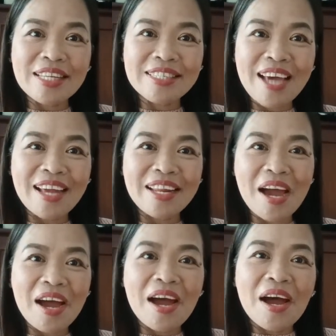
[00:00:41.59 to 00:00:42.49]
At
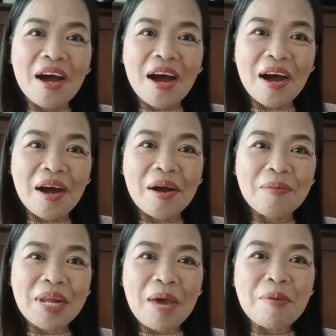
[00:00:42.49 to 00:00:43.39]
sana
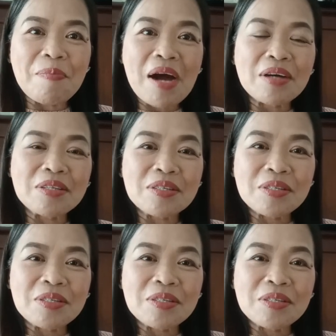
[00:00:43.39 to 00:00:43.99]
uh, marami pang